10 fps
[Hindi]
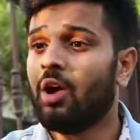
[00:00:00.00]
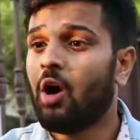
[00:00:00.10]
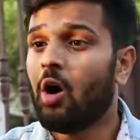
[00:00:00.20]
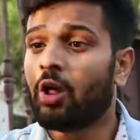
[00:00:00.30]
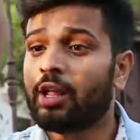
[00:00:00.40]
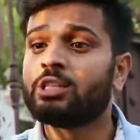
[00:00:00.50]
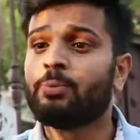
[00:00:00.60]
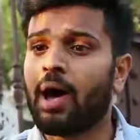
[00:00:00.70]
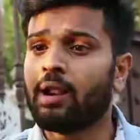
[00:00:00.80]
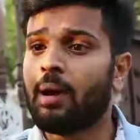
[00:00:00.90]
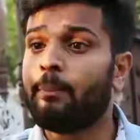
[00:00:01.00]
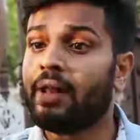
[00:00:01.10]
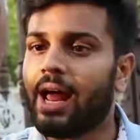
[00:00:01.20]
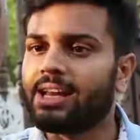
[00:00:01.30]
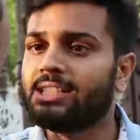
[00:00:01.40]
जा और इस
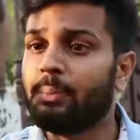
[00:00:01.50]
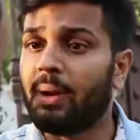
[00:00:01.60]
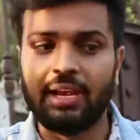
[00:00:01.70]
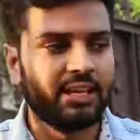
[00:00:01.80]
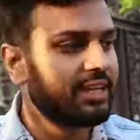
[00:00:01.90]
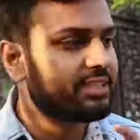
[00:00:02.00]
बार ना बिना किसी